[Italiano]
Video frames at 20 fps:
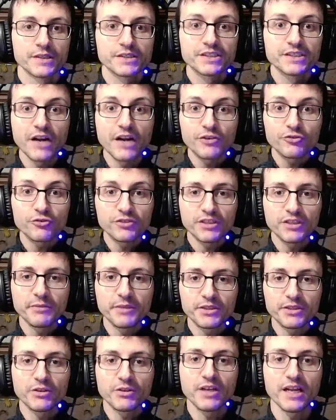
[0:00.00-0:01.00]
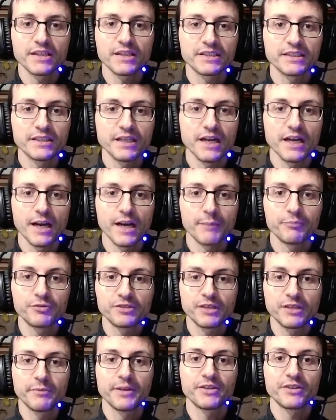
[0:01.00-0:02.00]
Ciao a tutti e bentornati
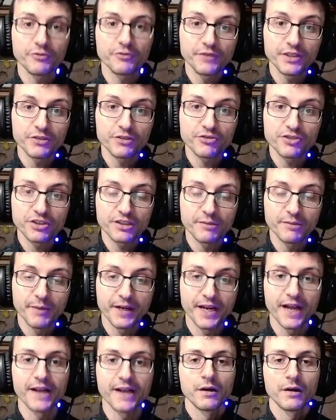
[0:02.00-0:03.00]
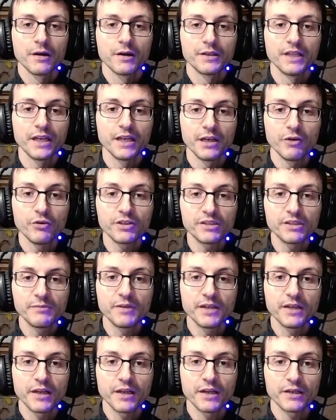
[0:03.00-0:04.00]
all'appuntamento video settimanale. Nelle
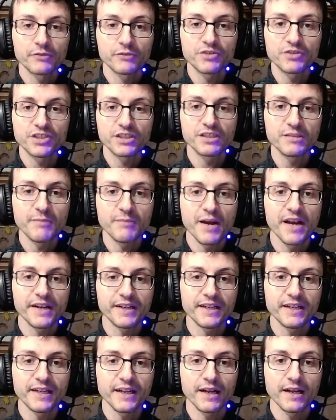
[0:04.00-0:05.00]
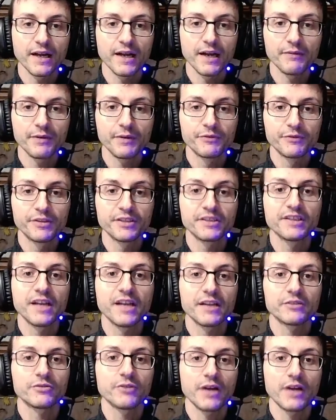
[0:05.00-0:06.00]
ultime due settimane avevo
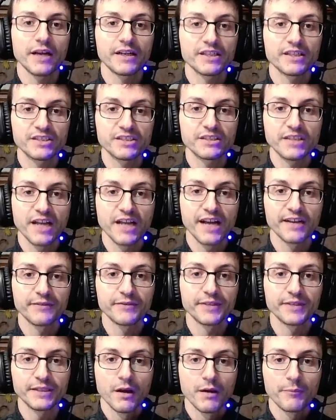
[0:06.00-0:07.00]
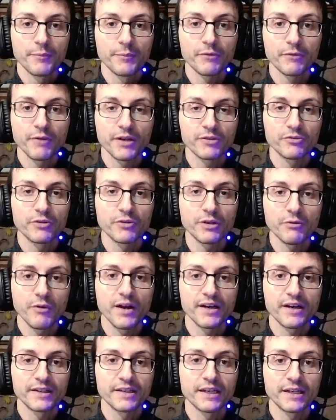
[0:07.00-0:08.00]
iniziato ad accennarvi per quanto
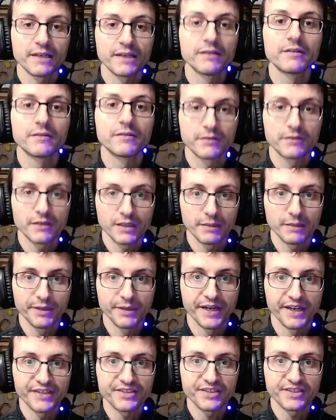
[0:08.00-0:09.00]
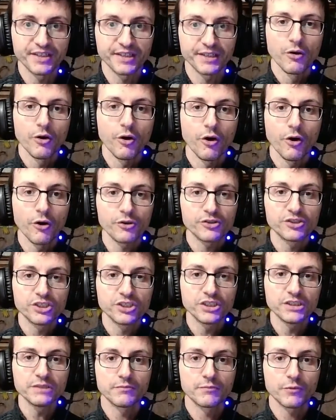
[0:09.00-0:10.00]
riguarda il benessere.
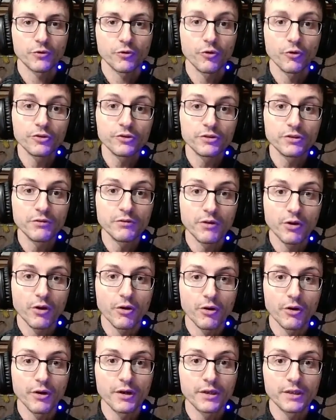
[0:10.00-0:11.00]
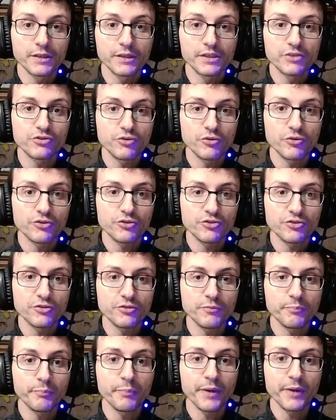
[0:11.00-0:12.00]
Oggi continuerò il
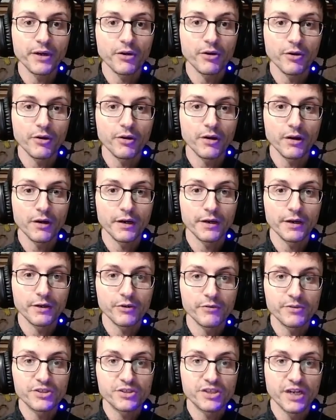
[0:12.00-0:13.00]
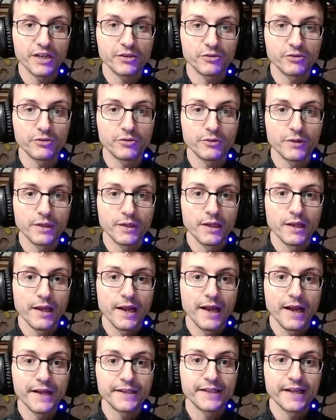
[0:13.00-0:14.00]
discorso però incominciando
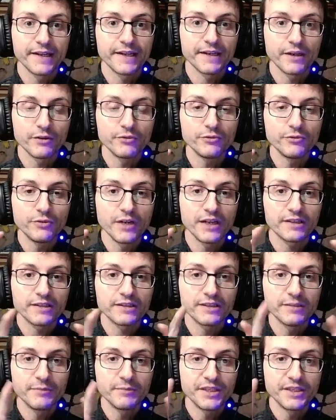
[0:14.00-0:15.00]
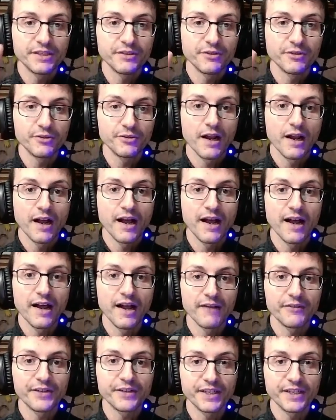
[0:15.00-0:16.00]
ad andare un attimino
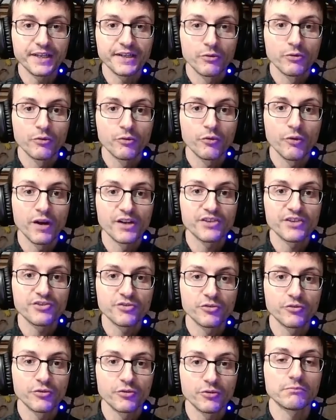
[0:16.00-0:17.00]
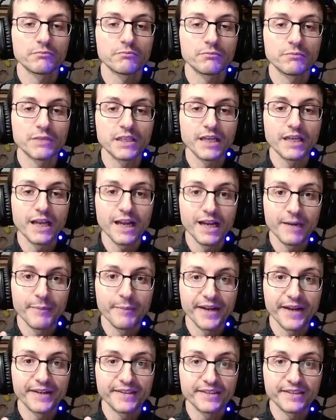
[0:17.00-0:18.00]
a vedere quali sono gli
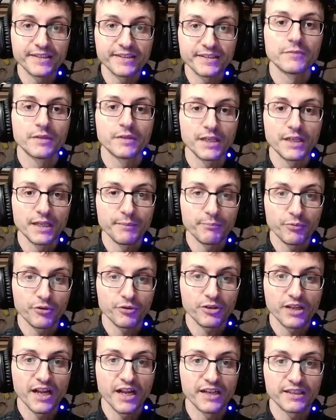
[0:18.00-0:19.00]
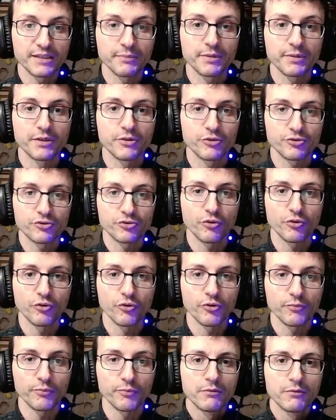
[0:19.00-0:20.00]
elementi importanti per il nostro
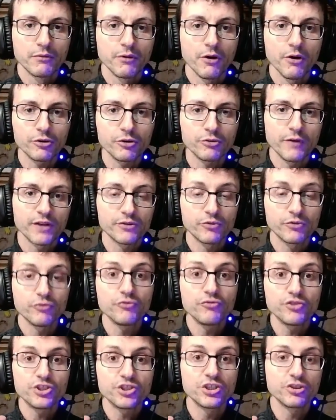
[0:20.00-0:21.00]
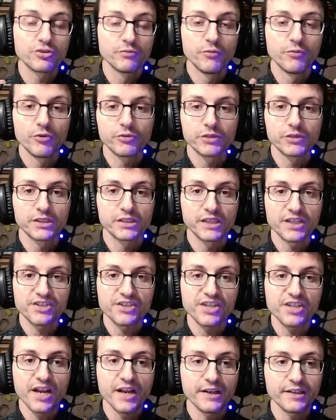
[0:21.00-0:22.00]
corpo. Ho trovato un sito molto
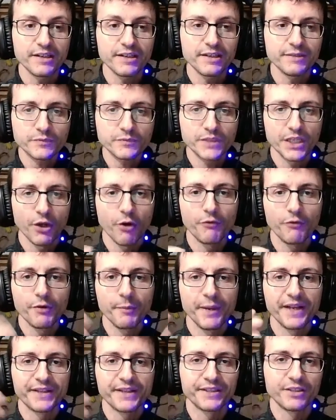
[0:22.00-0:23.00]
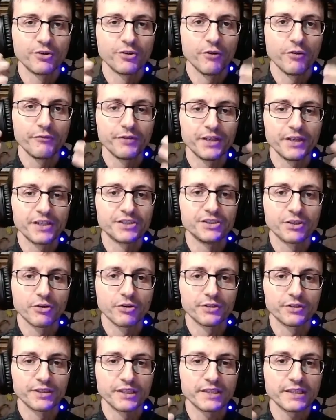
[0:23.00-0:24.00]
interessante, che ovviamente non vi
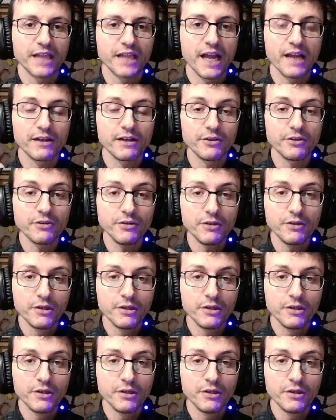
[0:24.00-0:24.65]
leggerò in dettaglio,